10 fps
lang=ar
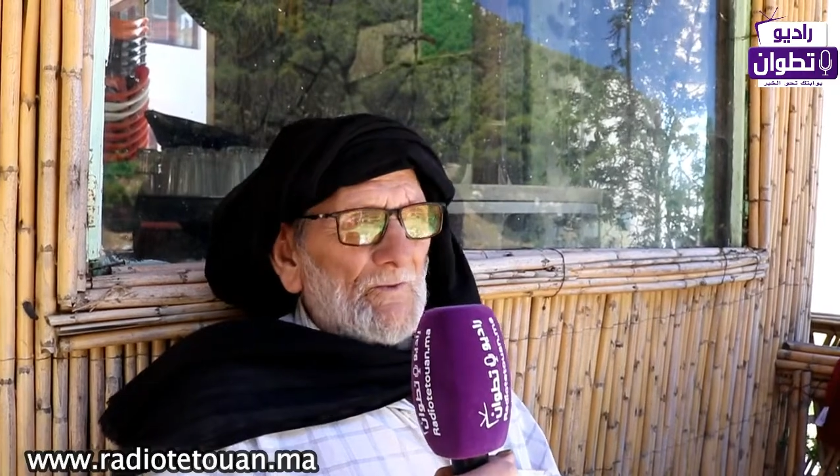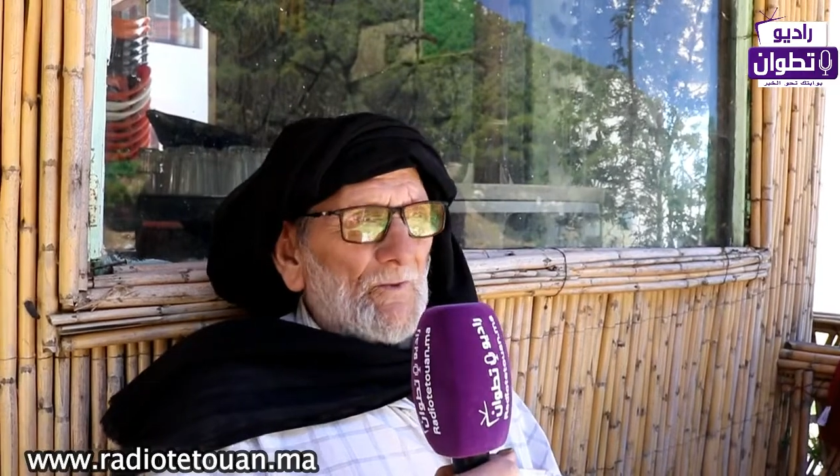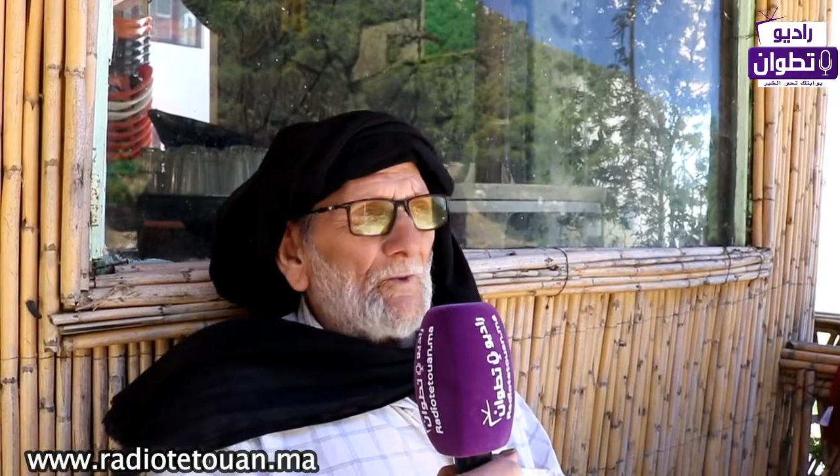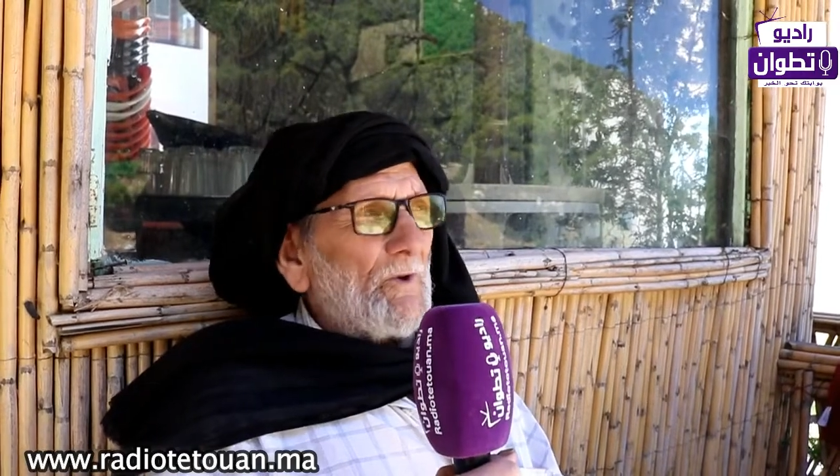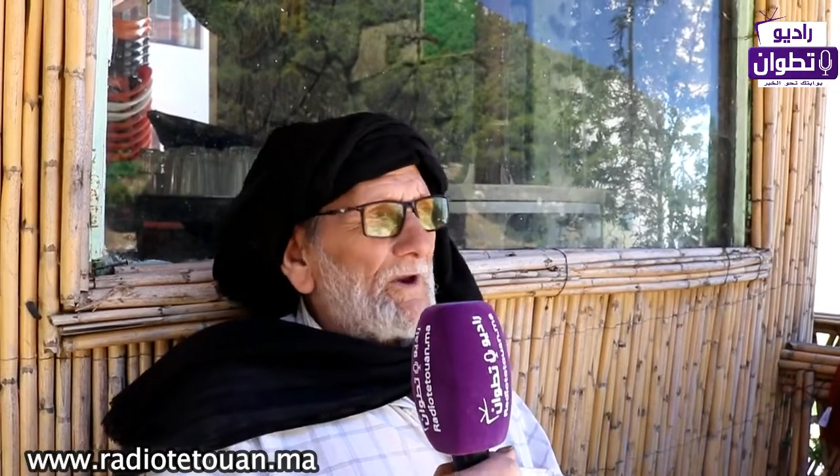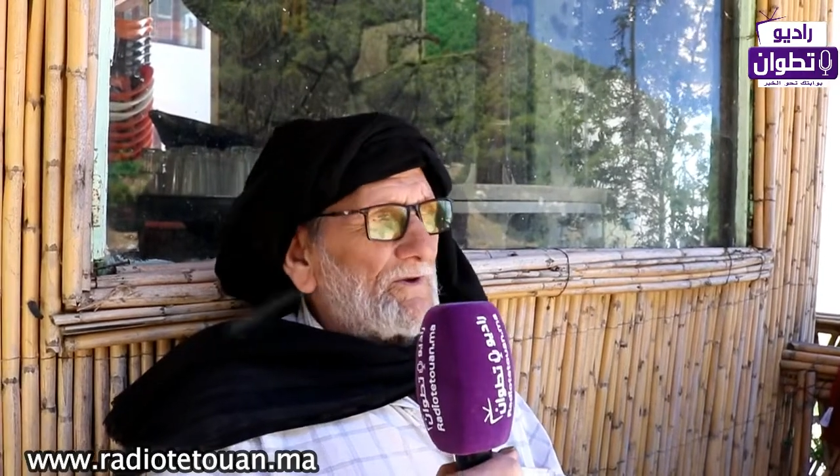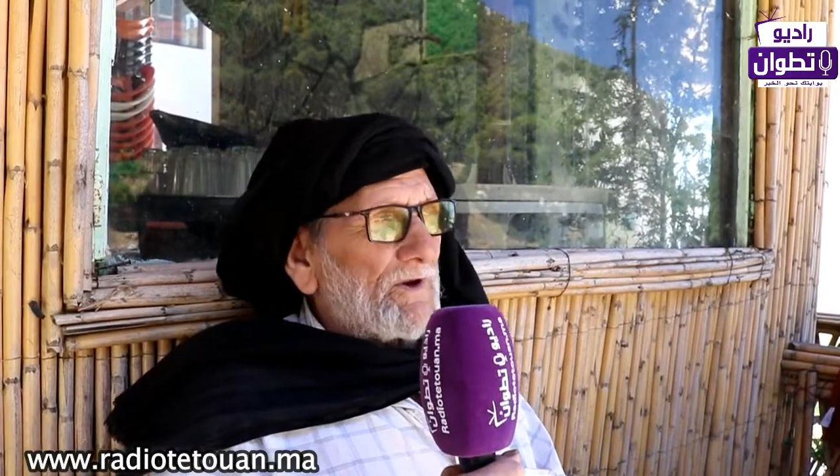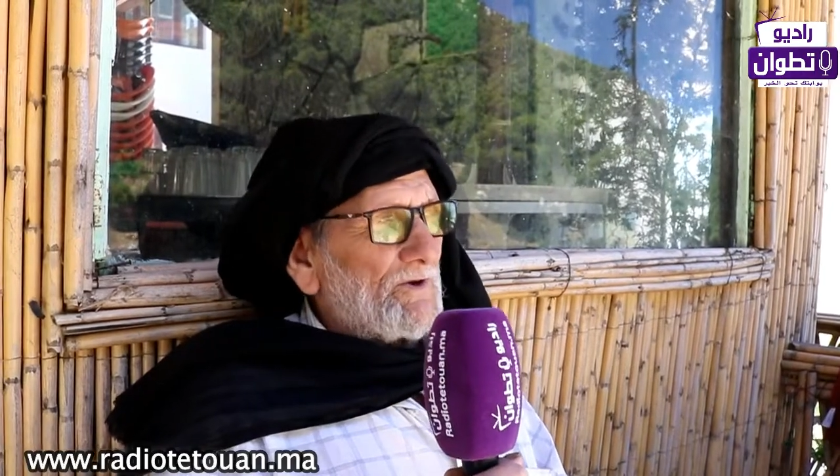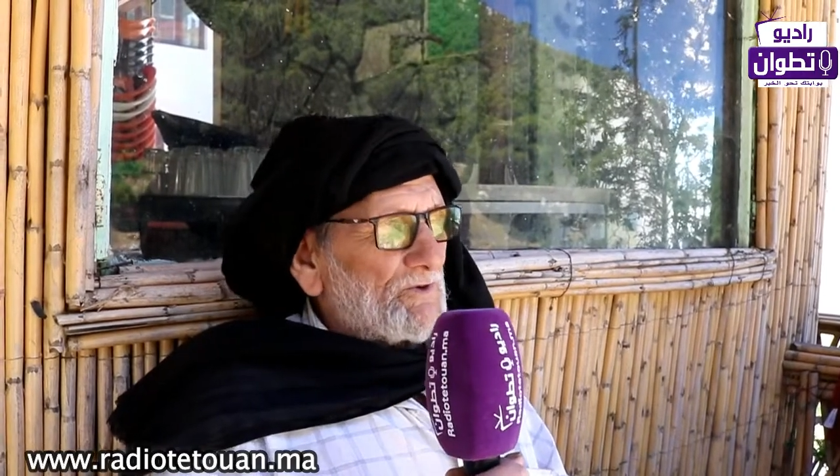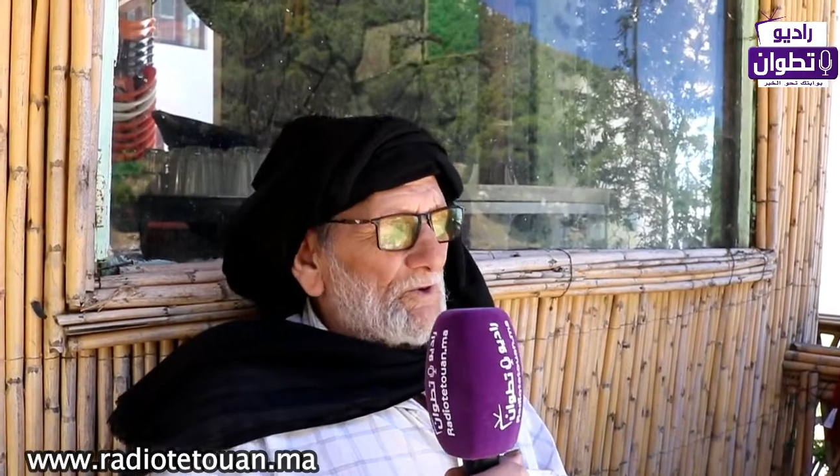والناس
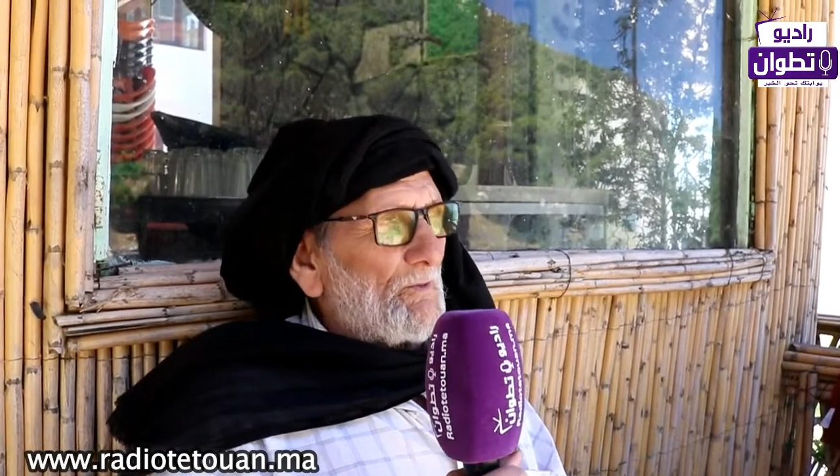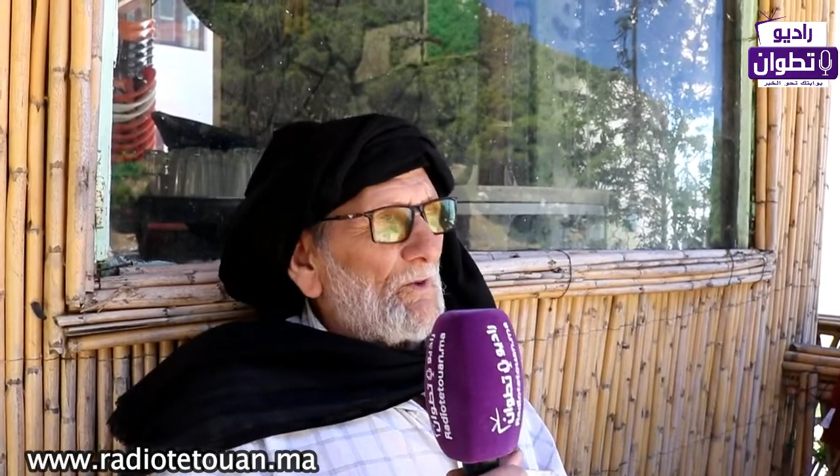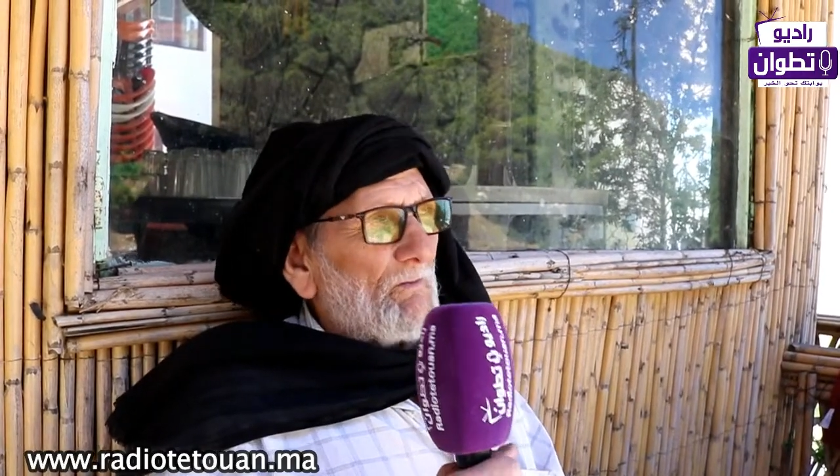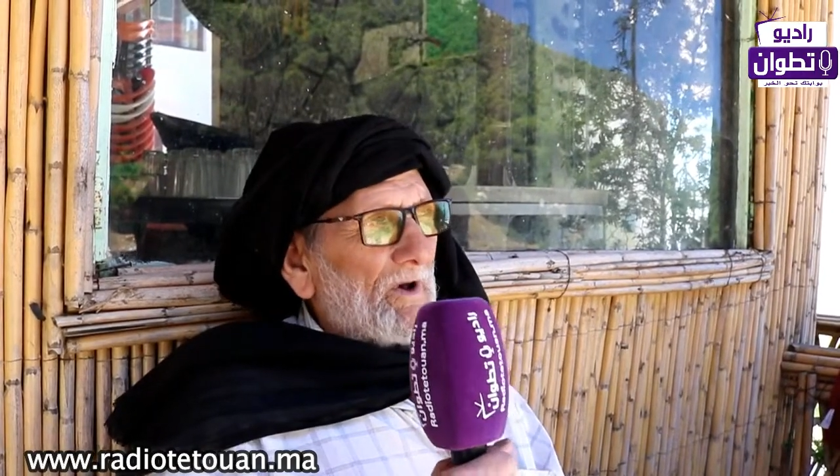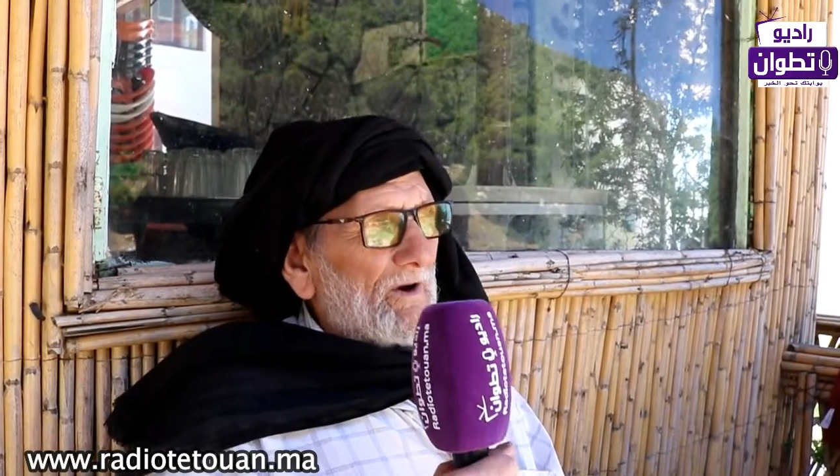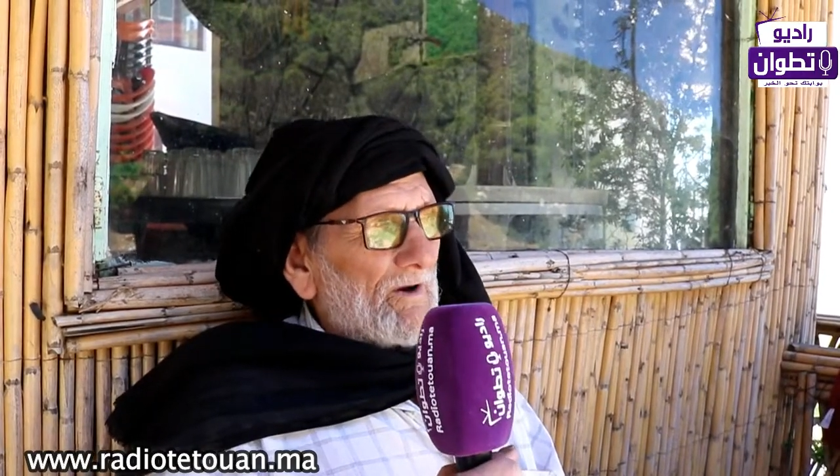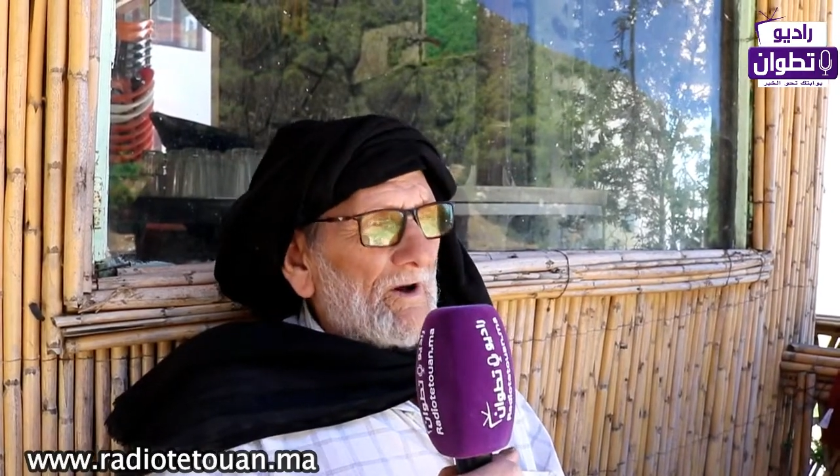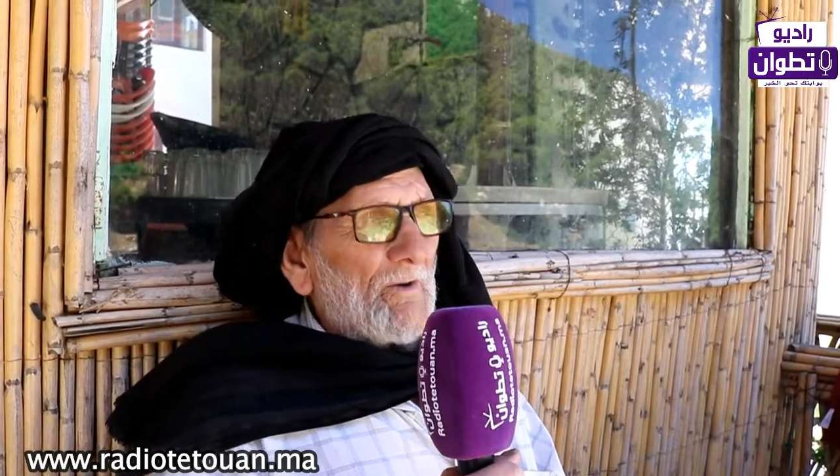كيجيو من برا